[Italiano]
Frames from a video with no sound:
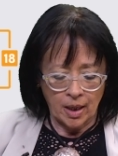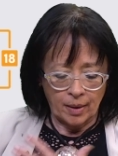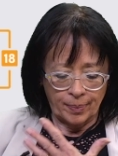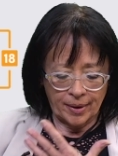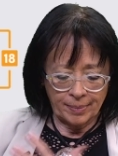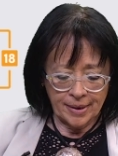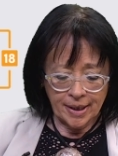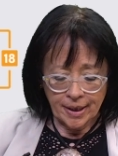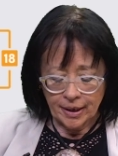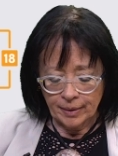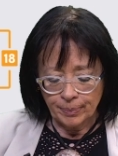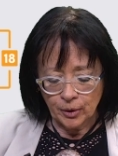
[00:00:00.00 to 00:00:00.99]
Per
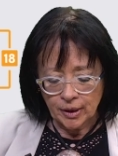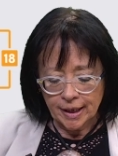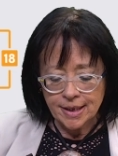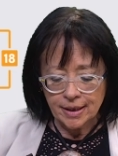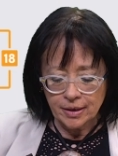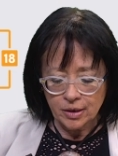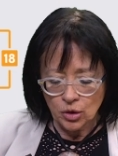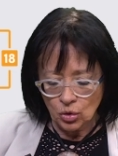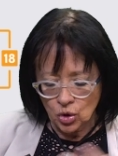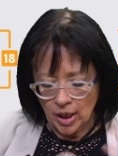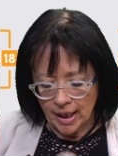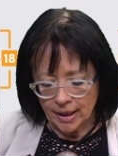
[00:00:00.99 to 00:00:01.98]
me l'importanza del
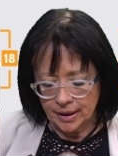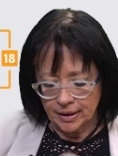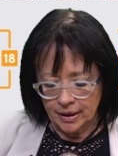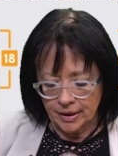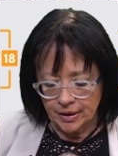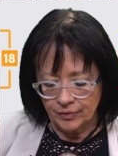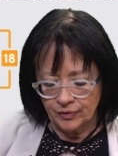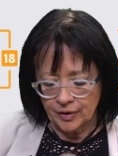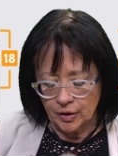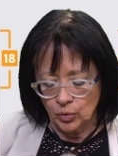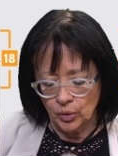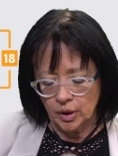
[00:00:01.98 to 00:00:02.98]
sociale degli
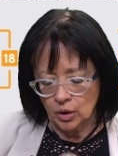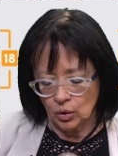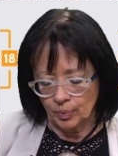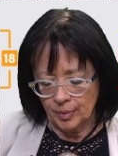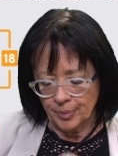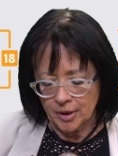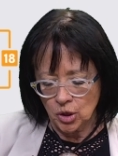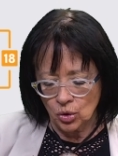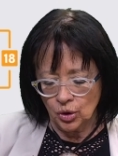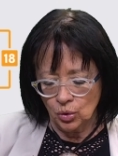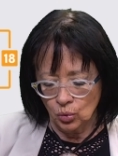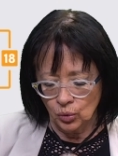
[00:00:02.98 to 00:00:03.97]
individui come
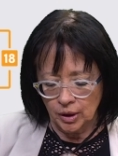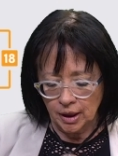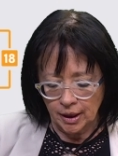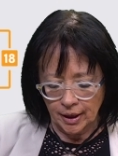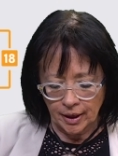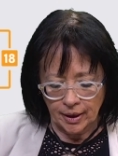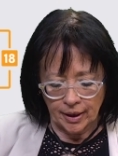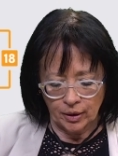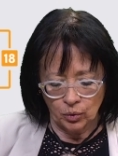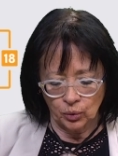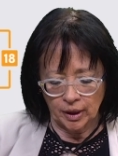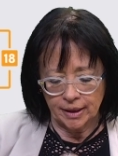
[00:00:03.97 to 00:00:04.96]
persone uniche
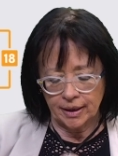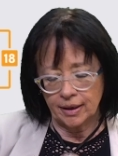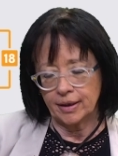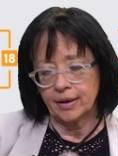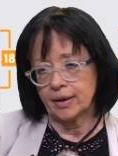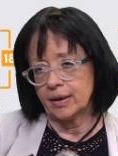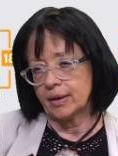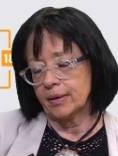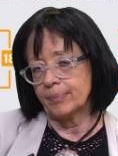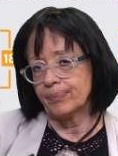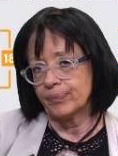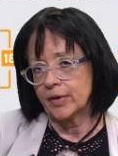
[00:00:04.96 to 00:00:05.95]
è uno
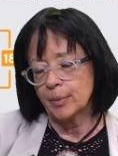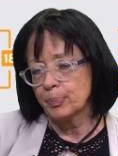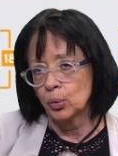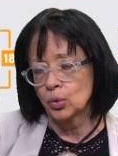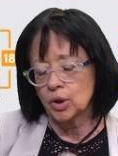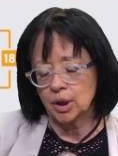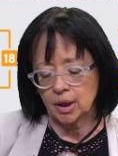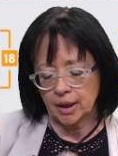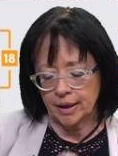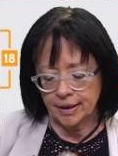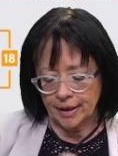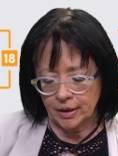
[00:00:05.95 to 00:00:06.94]
dei punti
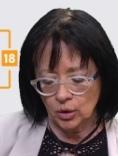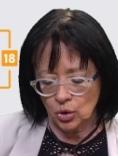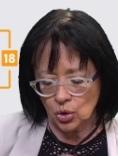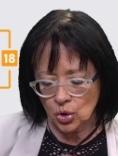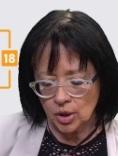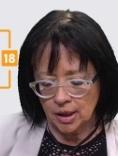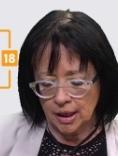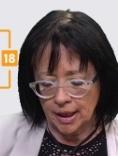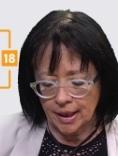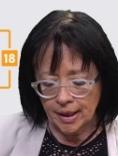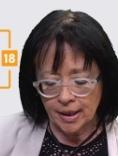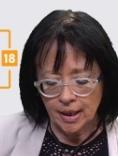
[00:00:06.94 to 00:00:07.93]
che intendo
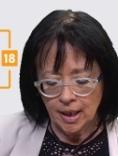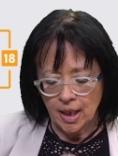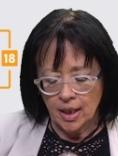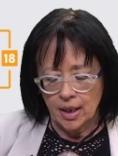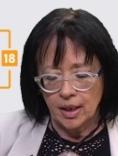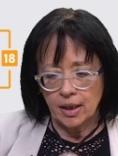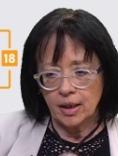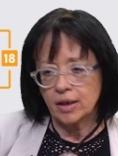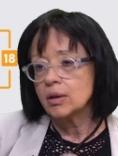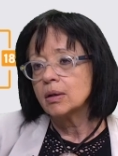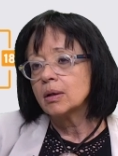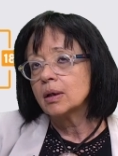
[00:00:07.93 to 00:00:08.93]
sostenere
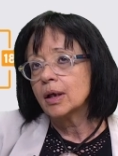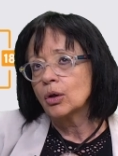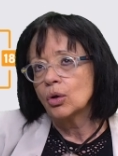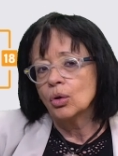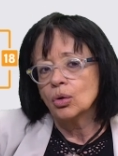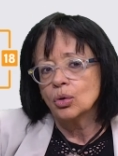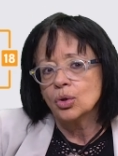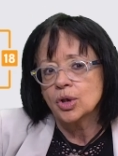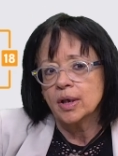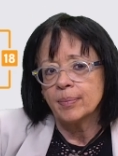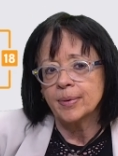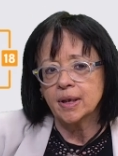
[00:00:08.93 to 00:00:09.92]
e eh, accolgo
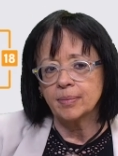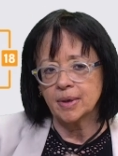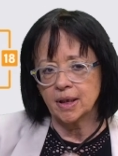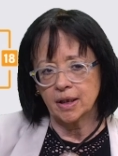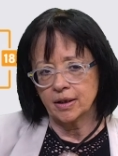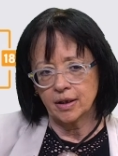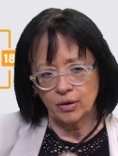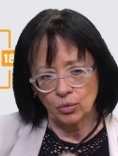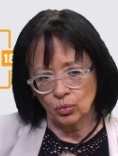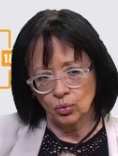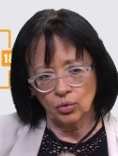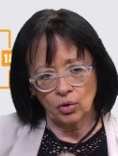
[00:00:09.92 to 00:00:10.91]
sempre chi mi chiede
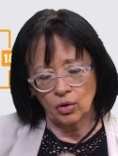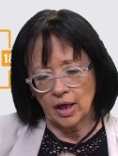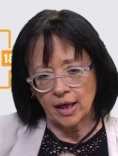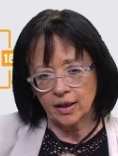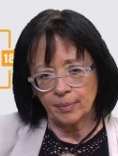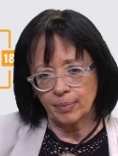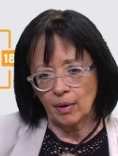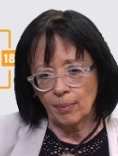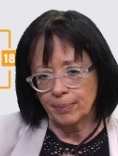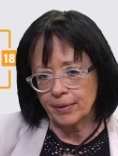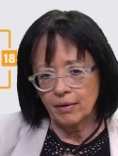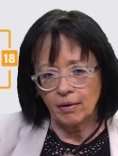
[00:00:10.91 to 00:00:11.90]
aiuto, anche
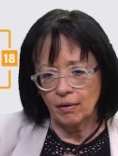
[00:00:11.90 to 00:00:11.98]
proprio